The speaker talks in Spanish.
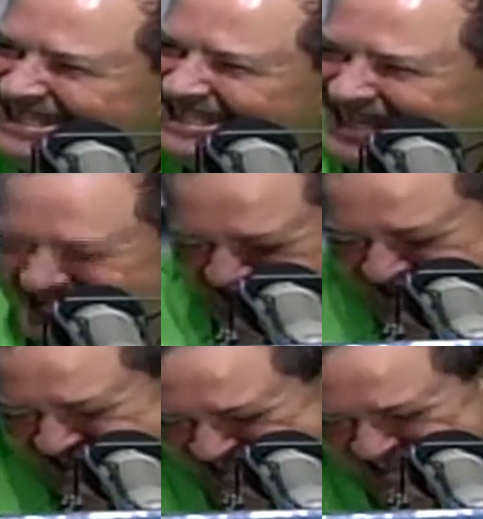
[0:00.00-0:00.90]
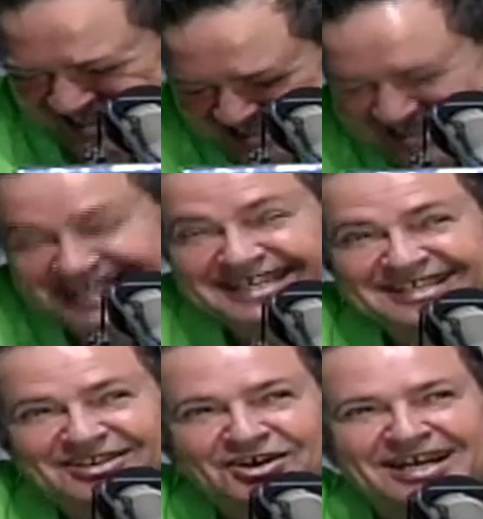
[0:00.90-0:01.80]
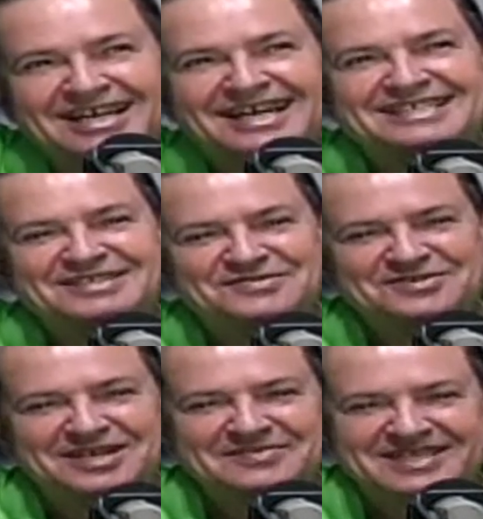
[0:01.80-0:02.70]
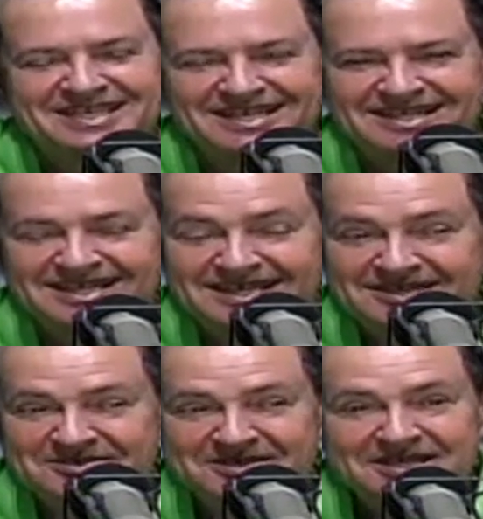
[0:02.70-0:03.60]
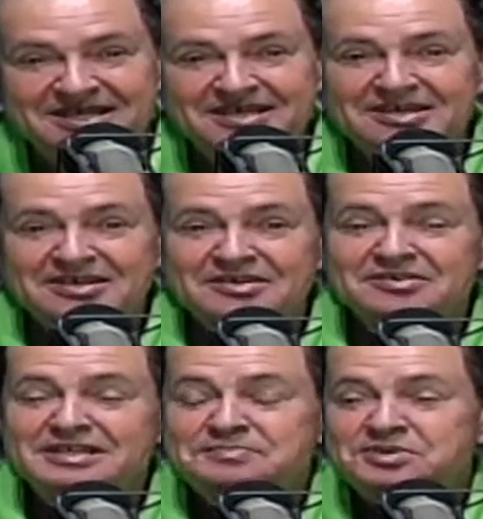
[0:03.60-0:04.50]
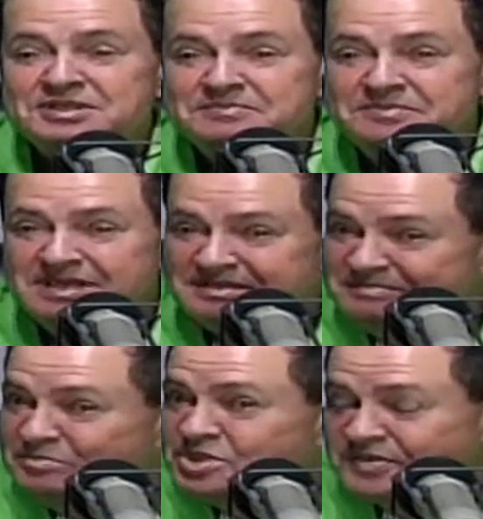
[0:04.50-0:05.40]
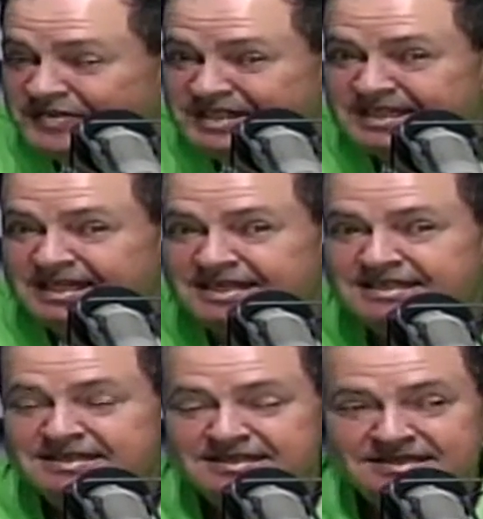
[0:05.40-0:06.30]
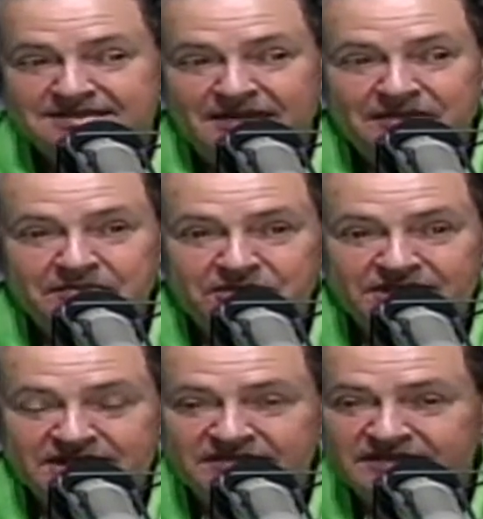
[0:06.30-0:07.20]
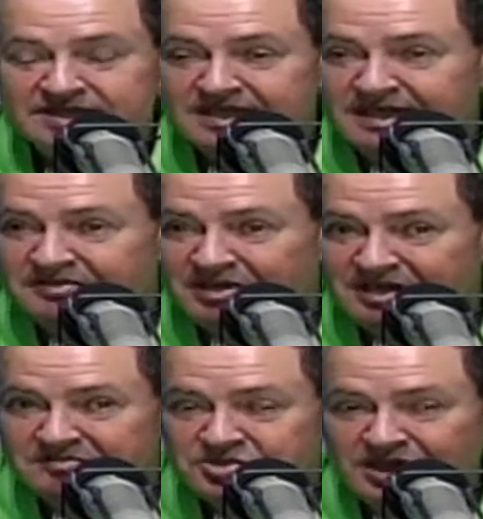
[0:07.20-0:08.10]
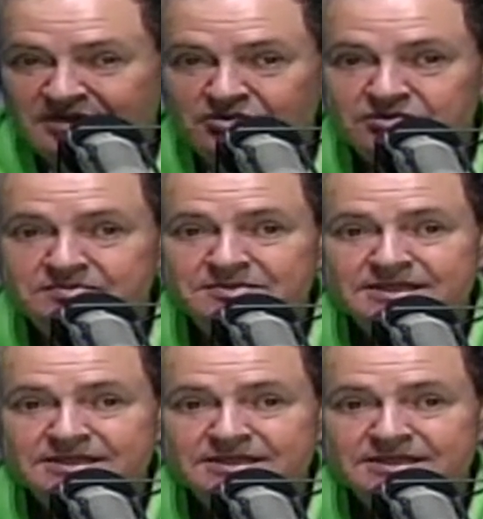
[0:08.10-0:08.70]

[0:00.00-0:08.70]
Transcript: Casi, casi. el casi es fundamental en el caso. Oye, pues muchas felicidades eh, también por ese aniversario al Mustang Club.